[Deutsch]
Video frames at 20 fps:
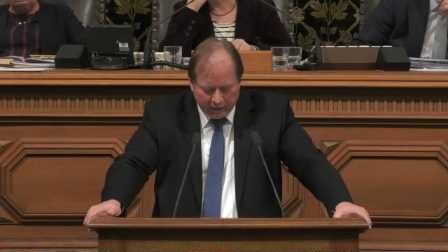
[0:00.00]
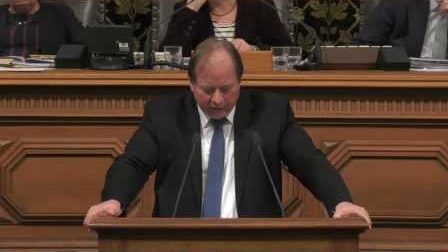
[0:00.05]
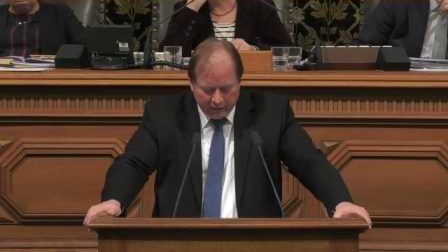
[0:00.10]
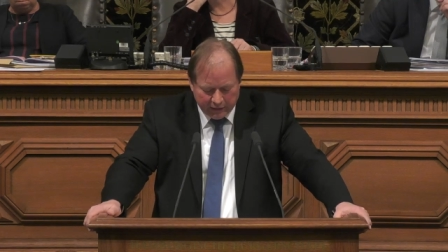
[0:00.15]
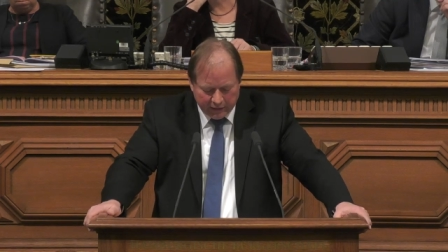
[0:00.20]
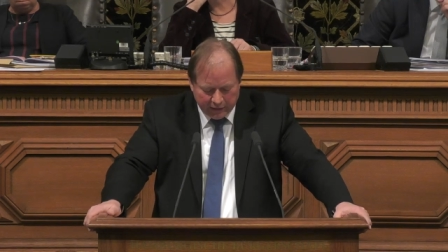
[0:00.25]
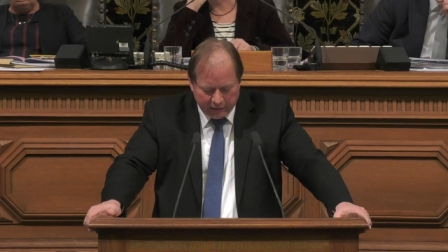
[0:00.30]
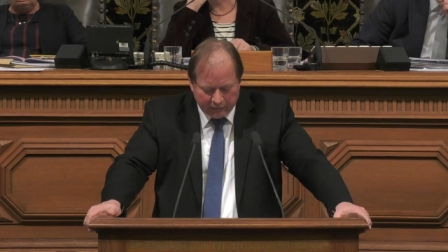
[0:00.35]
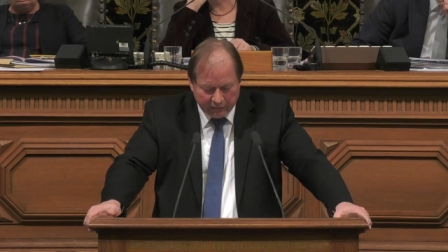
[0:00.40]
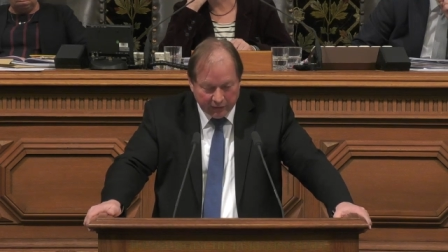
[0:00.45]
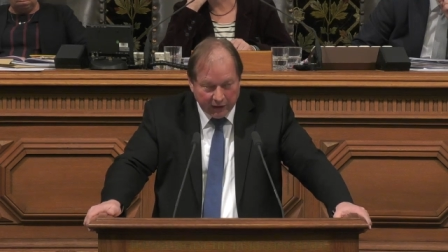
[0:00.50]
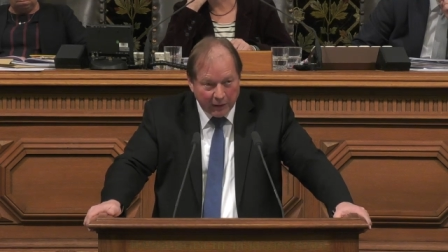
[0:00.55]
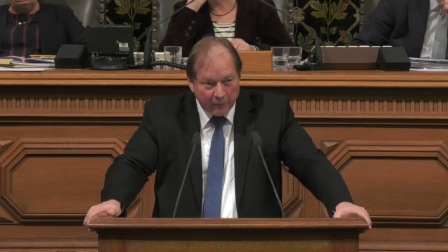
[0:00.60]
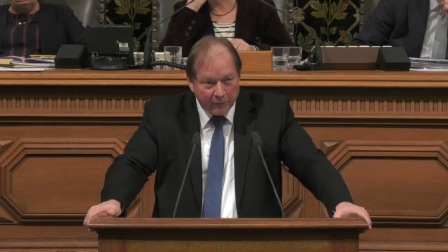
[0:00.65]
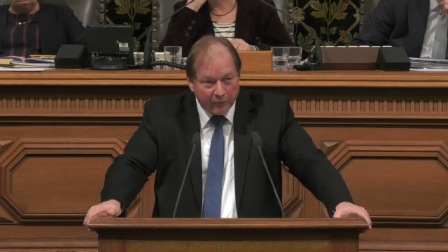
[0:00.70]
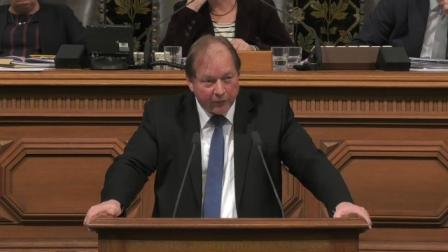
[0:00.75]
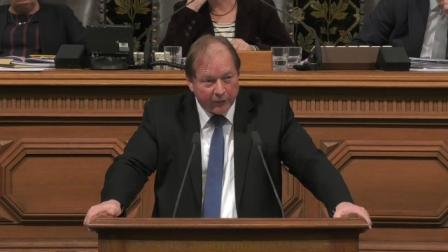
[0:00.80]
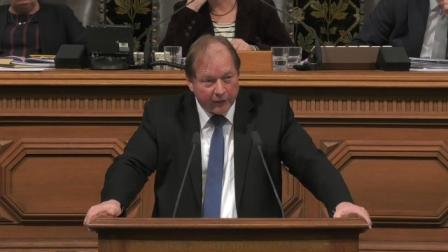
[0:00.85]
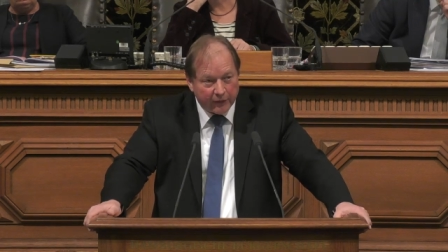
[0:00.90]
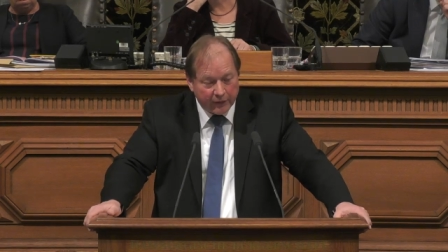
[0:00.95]

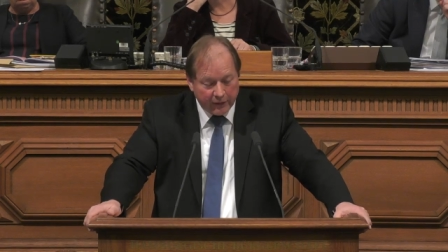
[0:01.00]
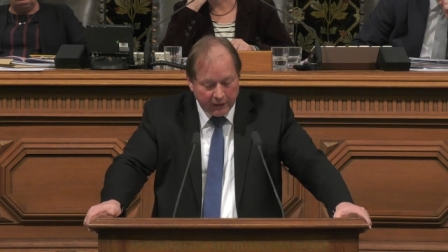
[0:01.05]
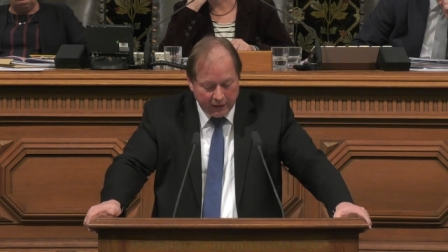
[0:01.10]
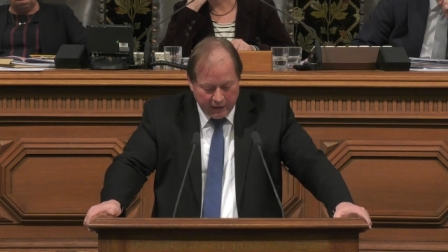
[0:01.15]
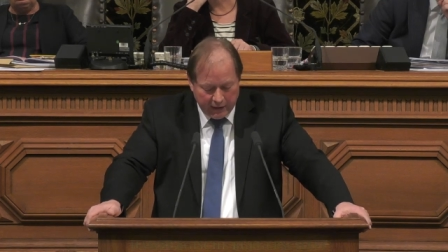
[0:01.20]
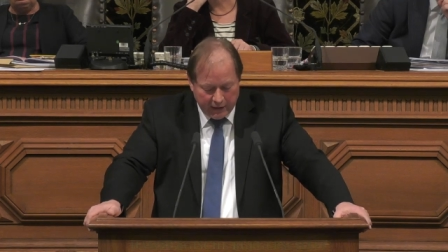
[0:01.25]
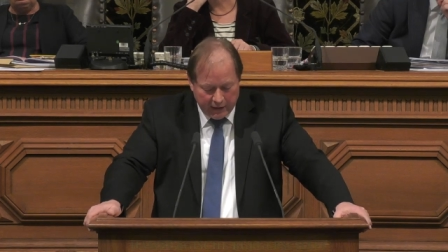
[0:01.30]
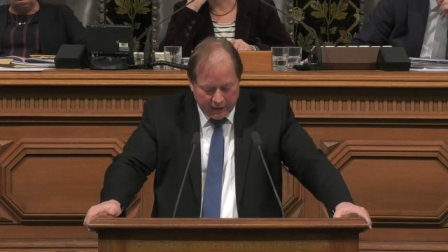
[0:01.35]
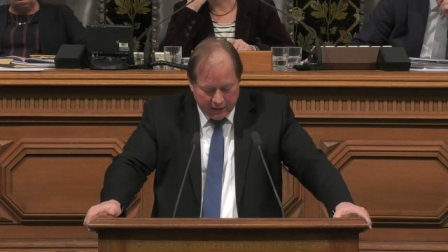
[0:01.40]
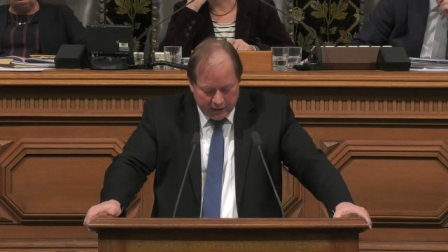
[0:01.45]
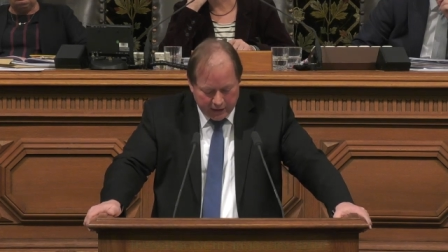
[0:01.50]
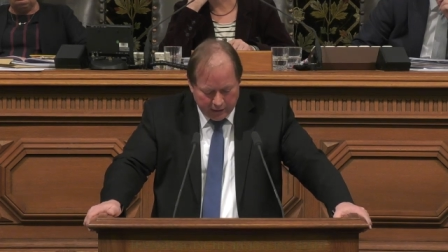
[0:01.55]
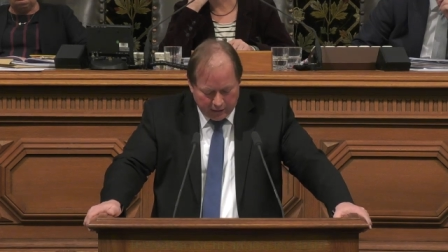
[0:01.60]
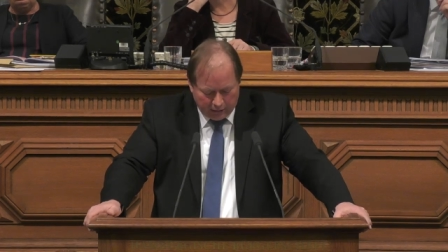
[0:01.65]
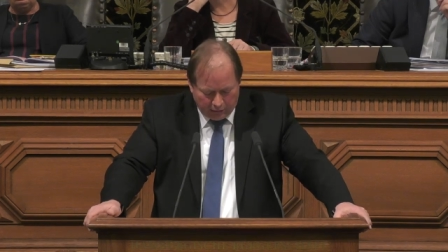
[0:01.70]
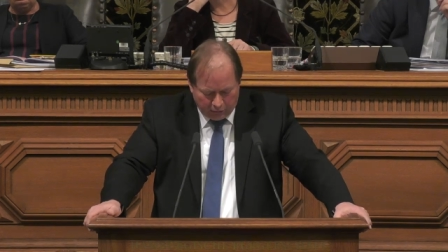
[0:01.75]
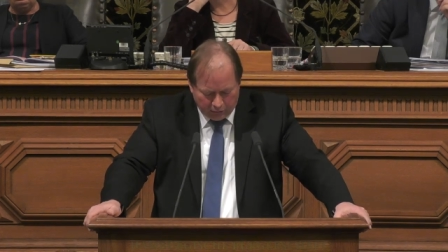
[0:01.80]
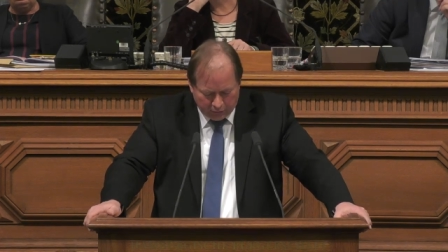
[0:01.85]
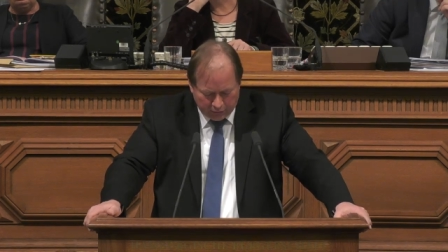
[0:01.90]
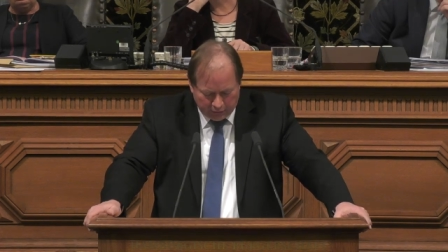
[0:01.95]
IS-Kämpfern hier
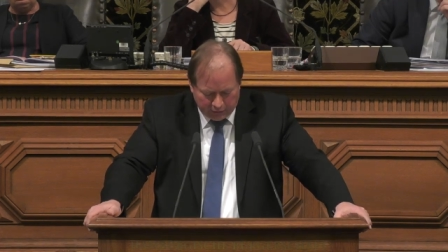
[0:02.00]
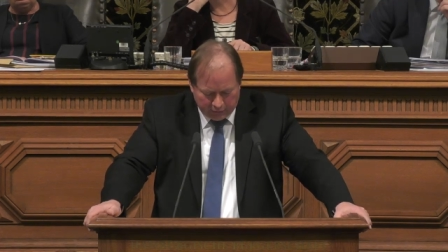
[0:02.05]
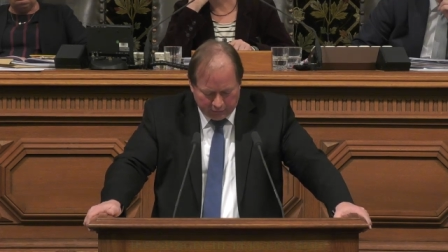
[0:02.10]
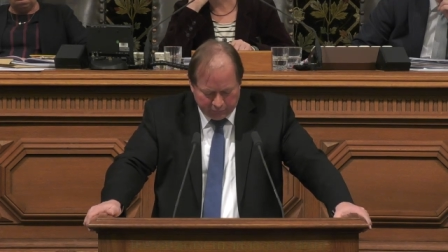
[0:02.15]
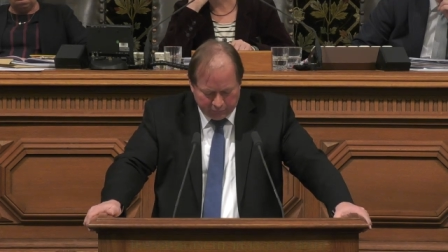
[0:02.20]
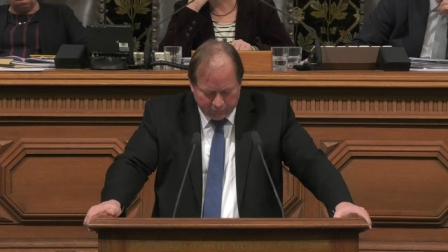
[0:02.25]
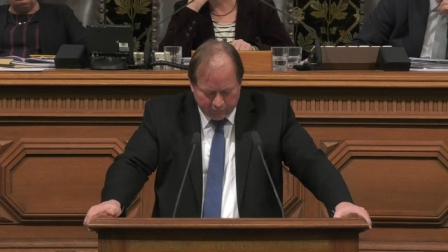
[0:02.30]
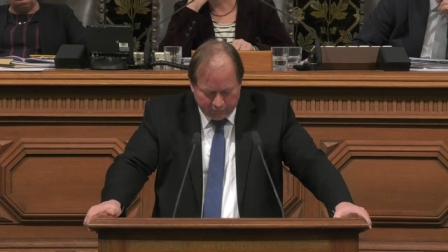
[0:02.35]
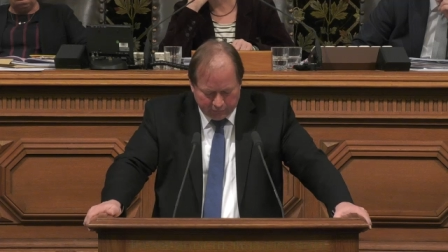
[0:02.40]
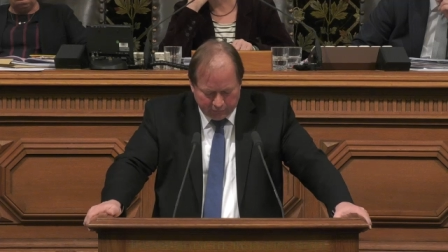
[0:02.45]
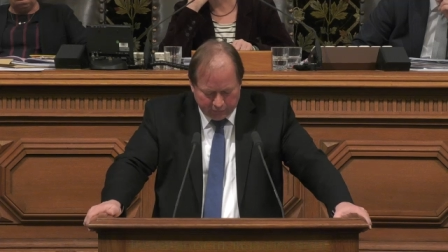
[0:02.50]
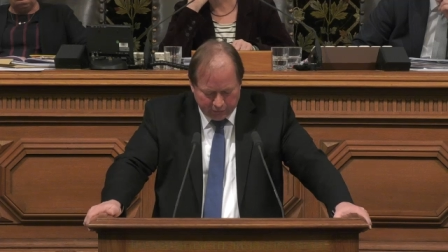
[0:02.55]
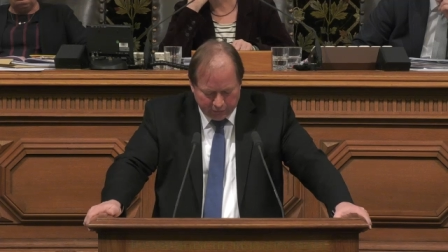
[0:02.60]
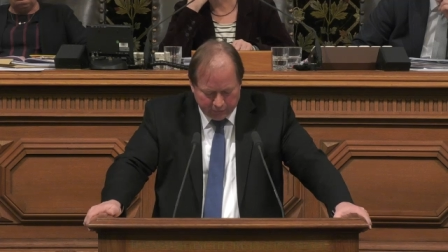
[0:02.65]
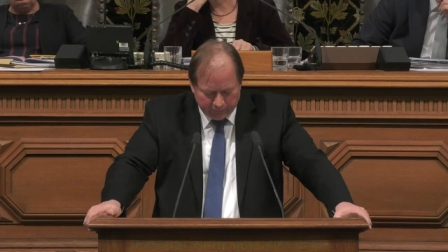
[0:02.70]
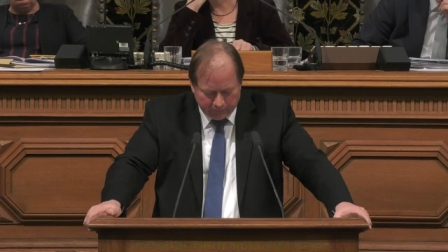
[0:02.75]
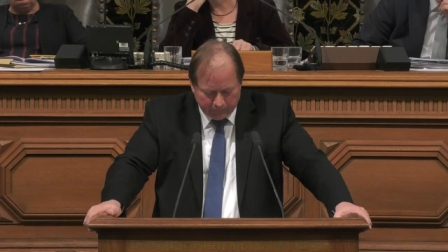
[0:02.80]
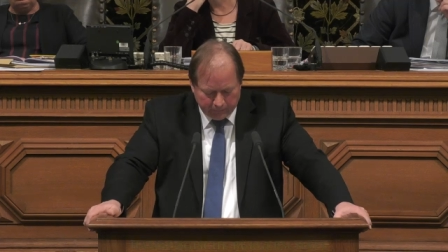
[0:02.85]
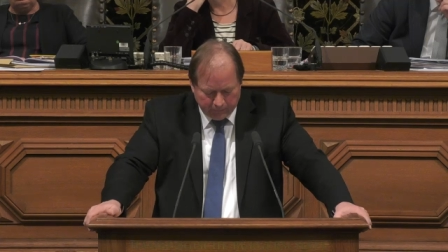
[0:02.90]
auch nicht vollziehen.